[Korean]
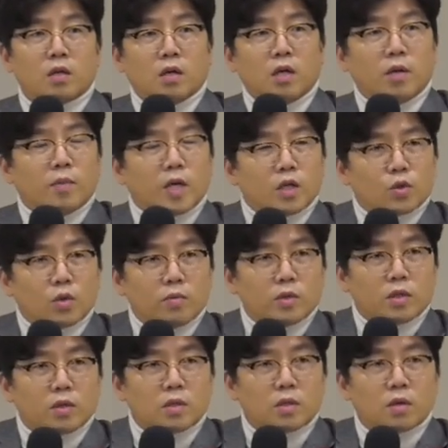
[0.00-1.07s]
십사 명이
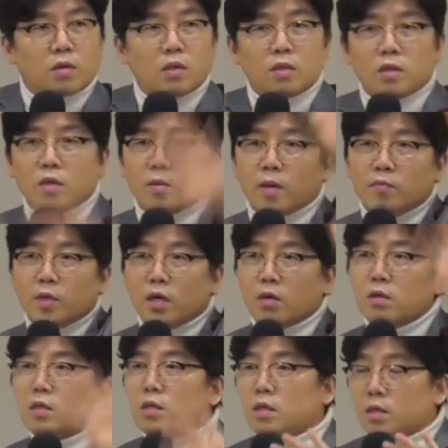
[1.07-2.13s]
수업을 들었어요. 일 등급 한
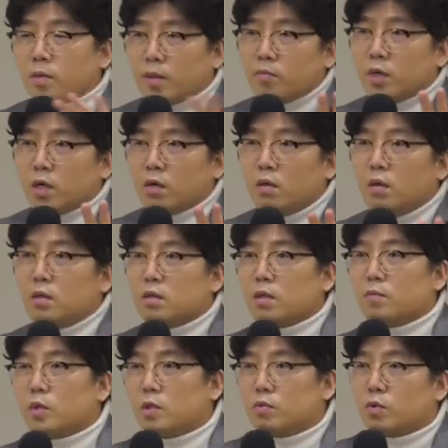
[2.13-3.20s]
명, 이 등급 한 명,
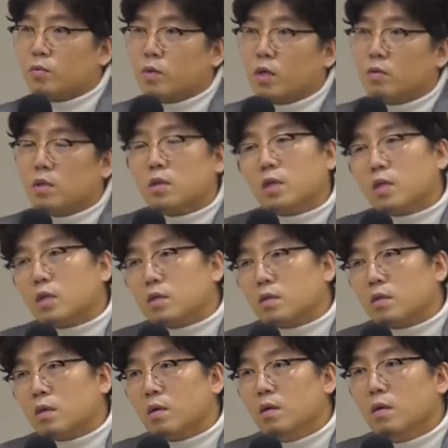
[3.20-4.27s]
삼 등급 두 명 이렇게
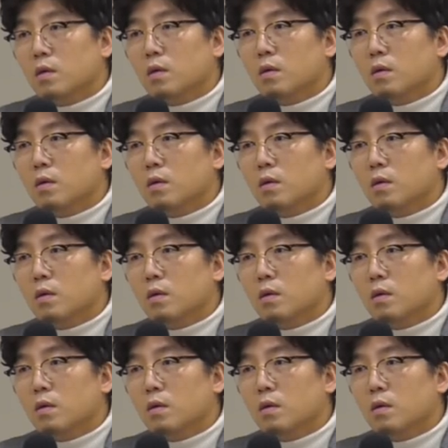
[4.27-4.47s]
되거든요.